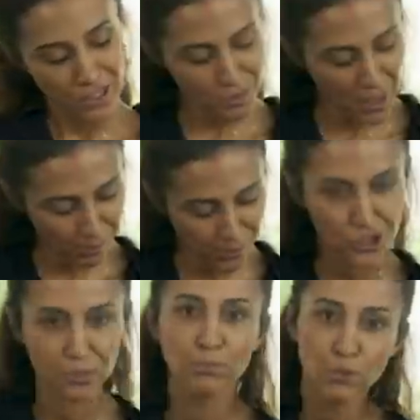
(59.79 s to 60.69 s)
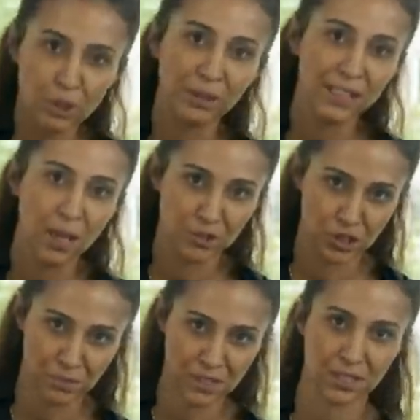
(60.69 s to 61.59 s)
Şimdi ablacım, muhtemelen
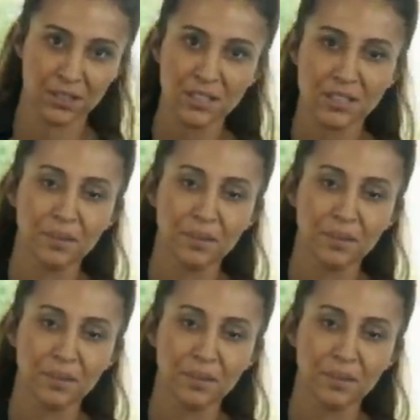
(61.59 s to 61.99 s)
ablacımsındır.